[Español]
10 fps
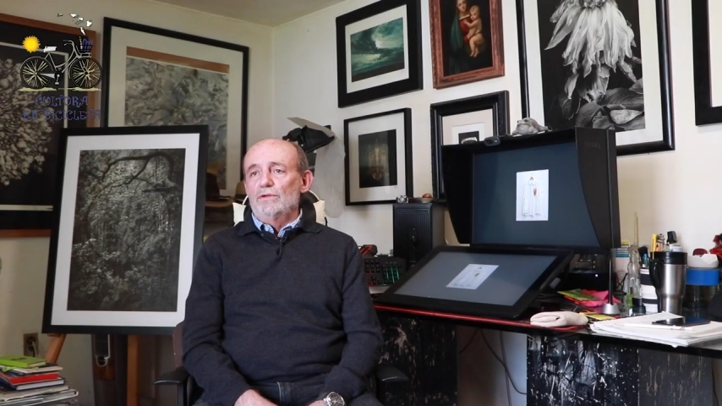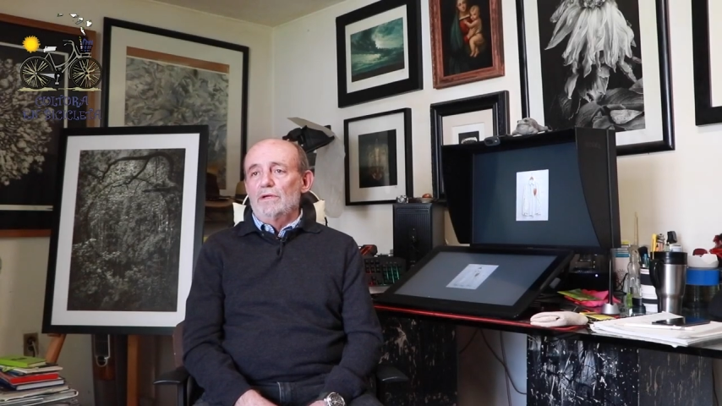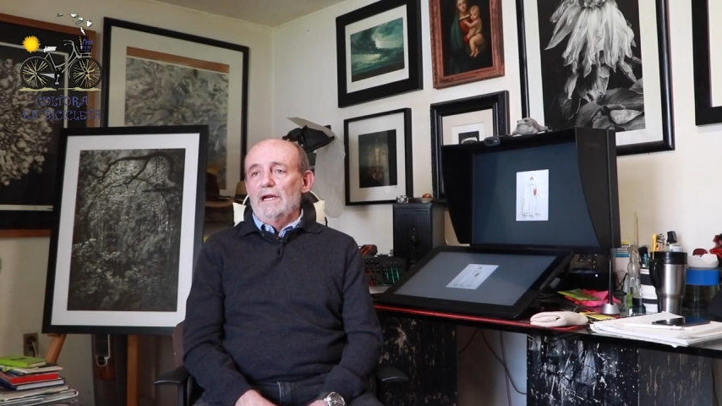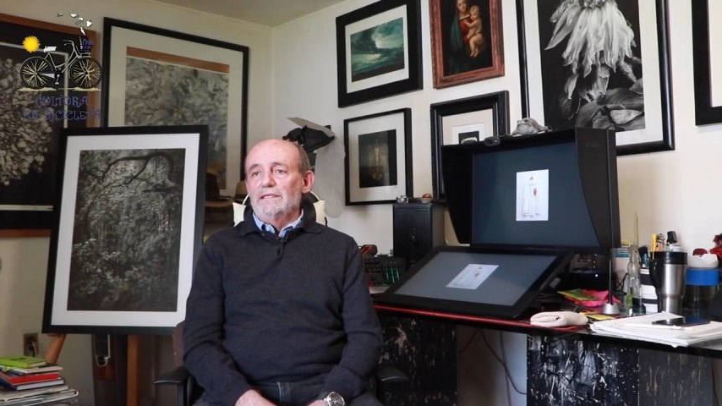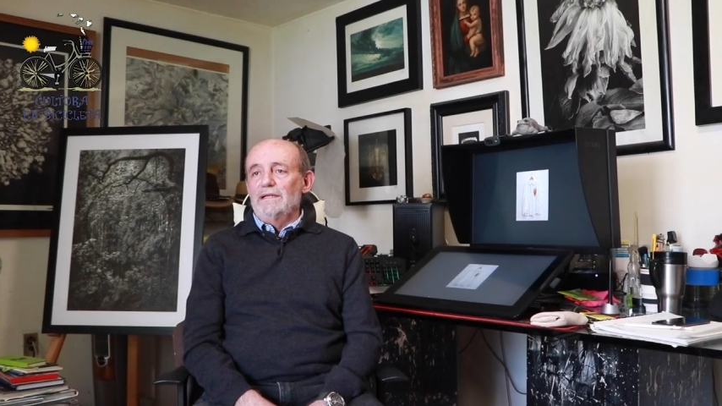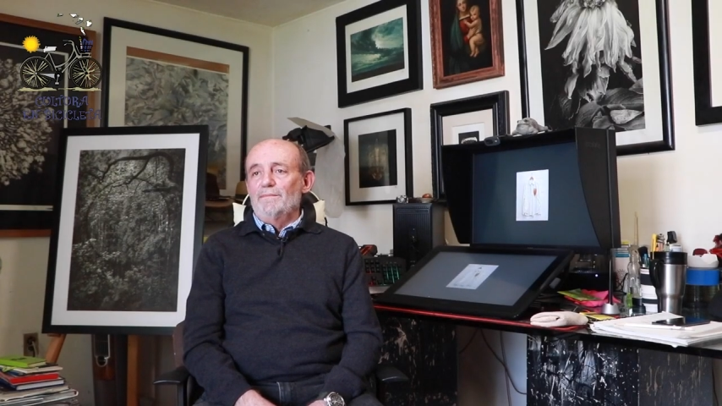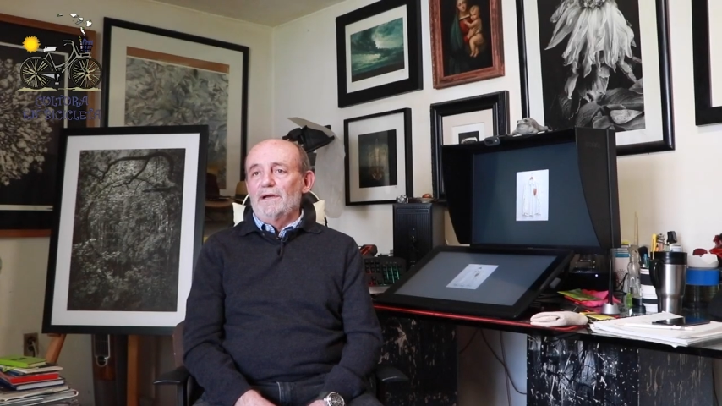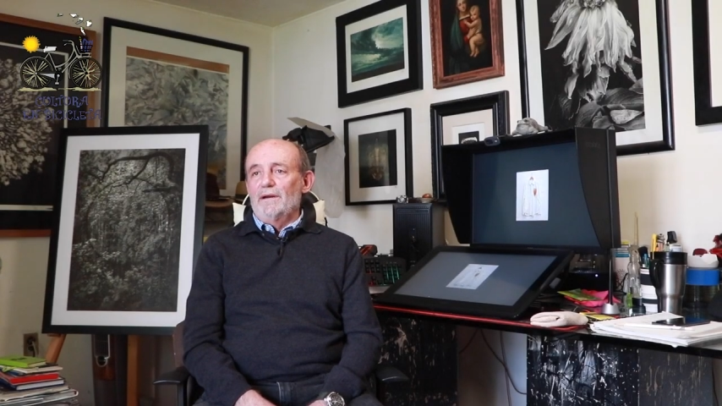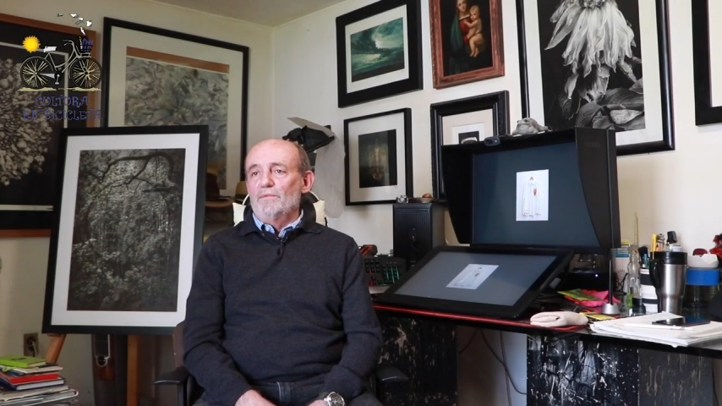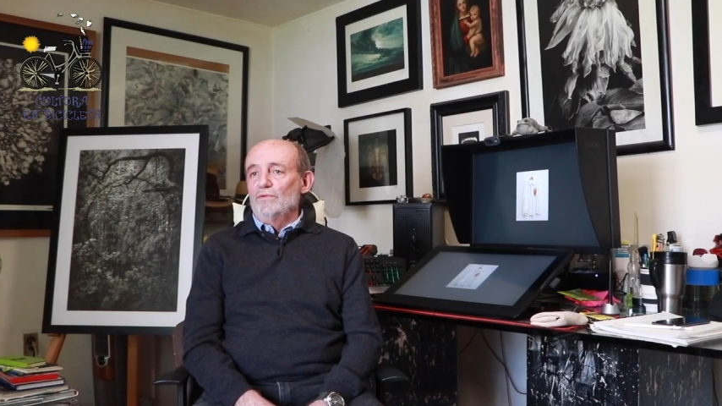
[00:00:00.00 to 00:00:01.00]
todo en la
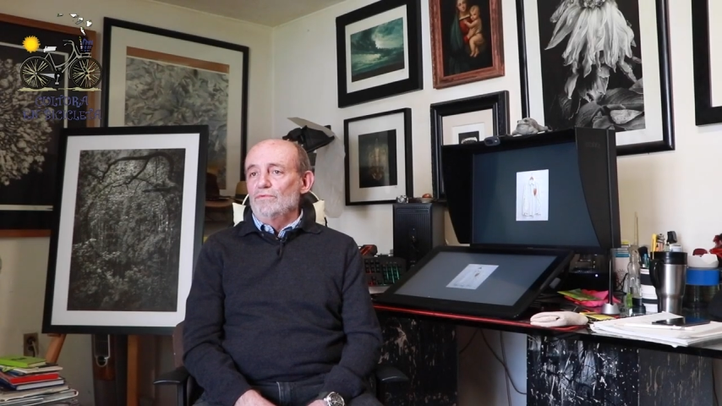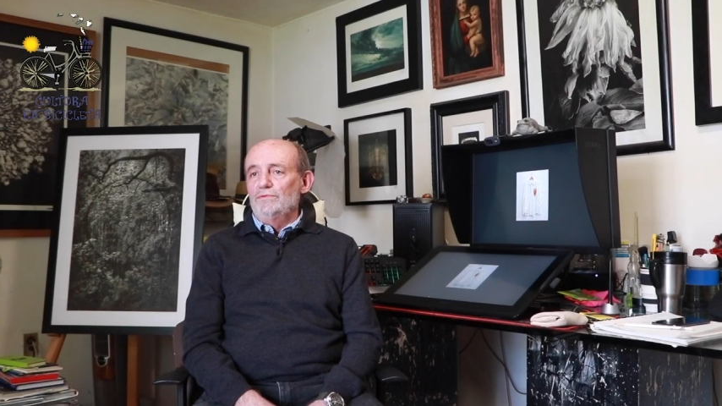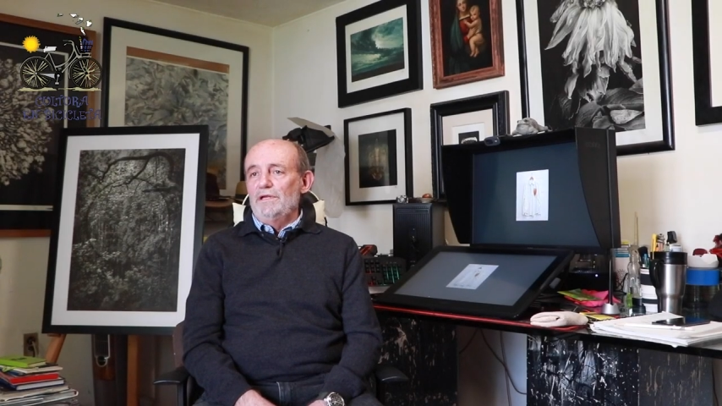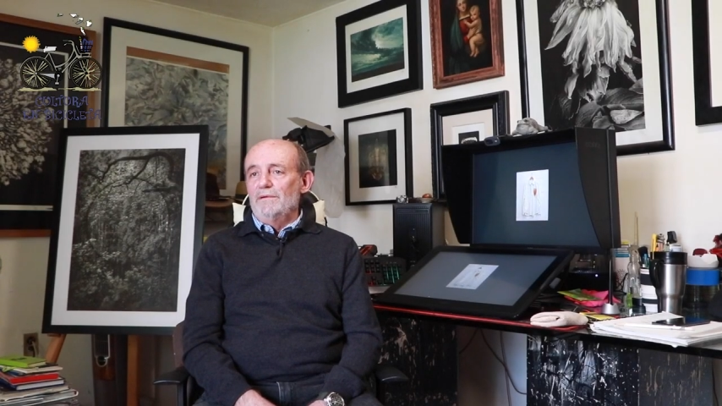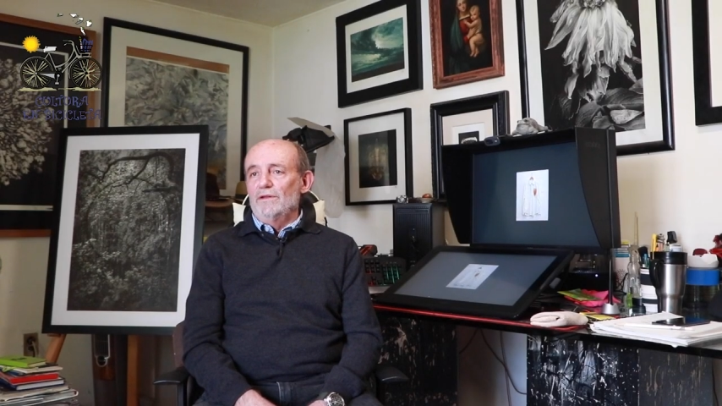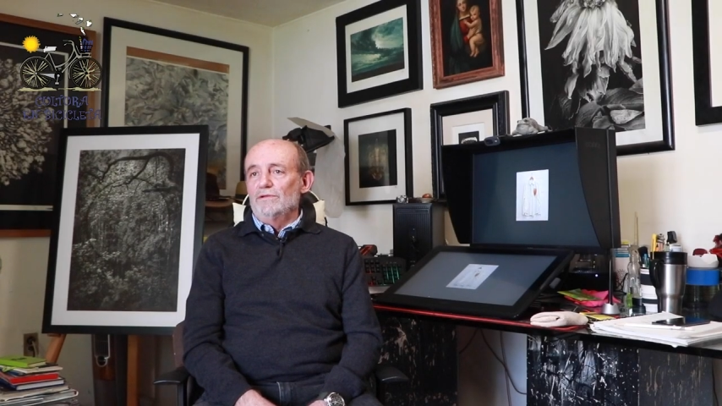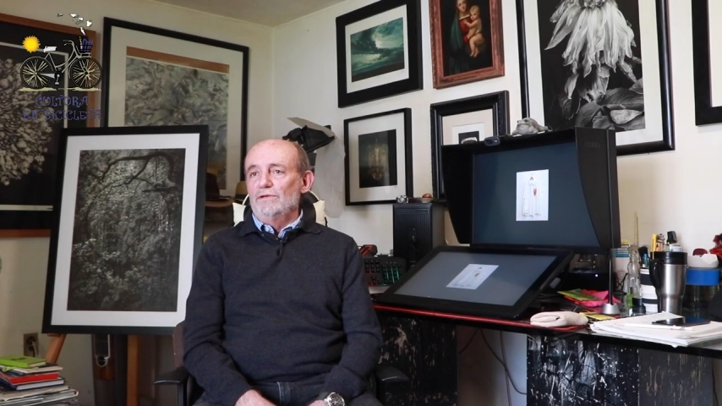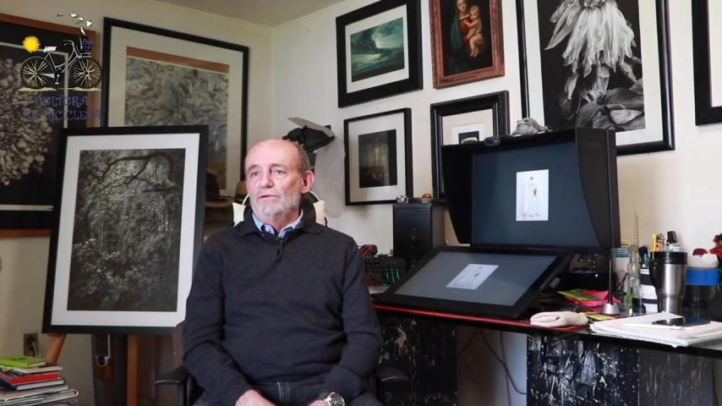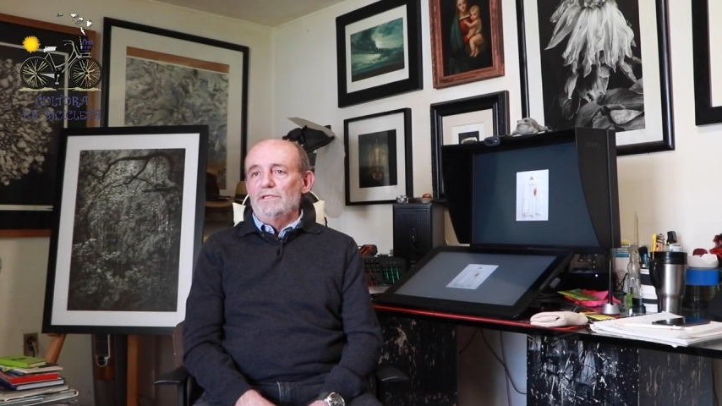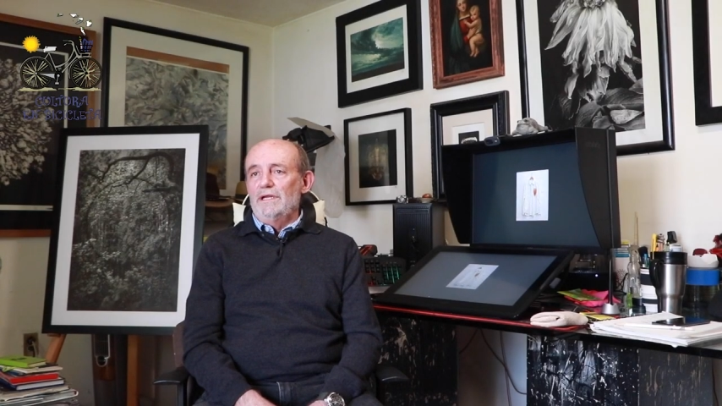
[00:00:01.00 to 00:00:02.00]
etapa reproductiva,
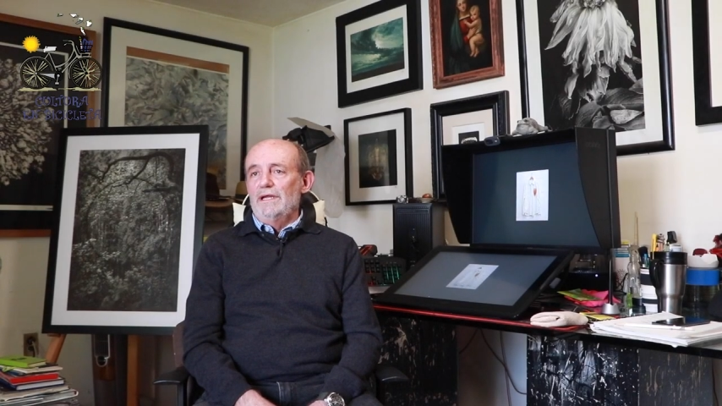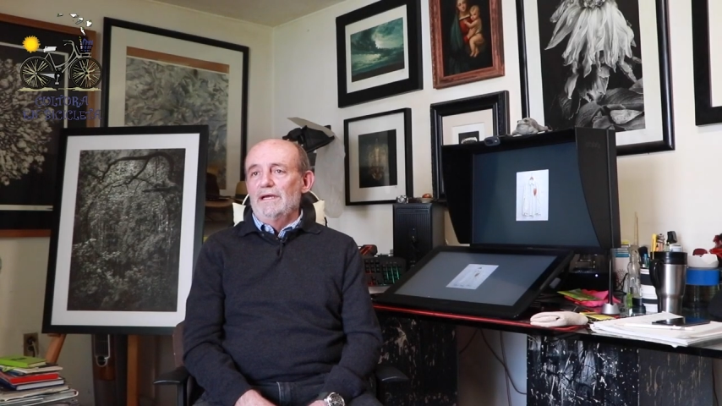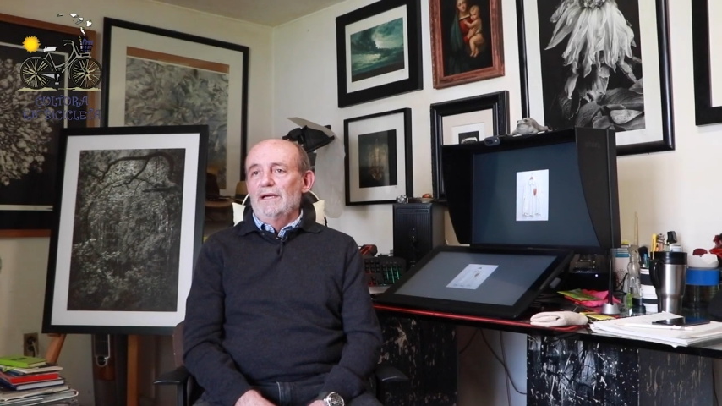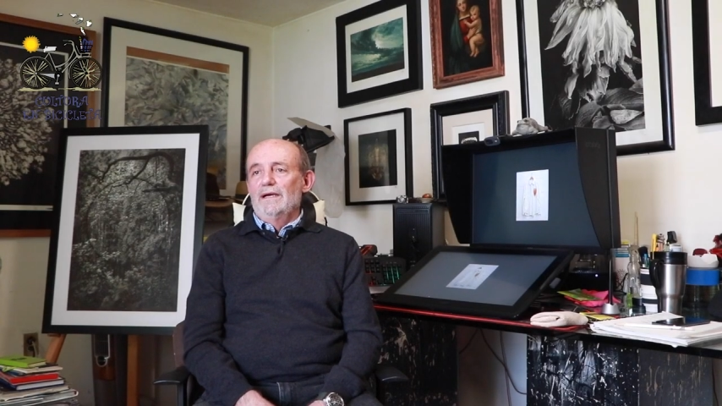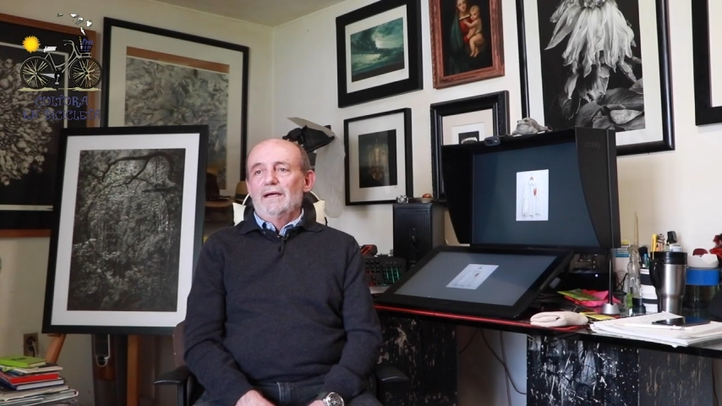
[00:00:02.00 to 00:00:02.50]
donde uno tiene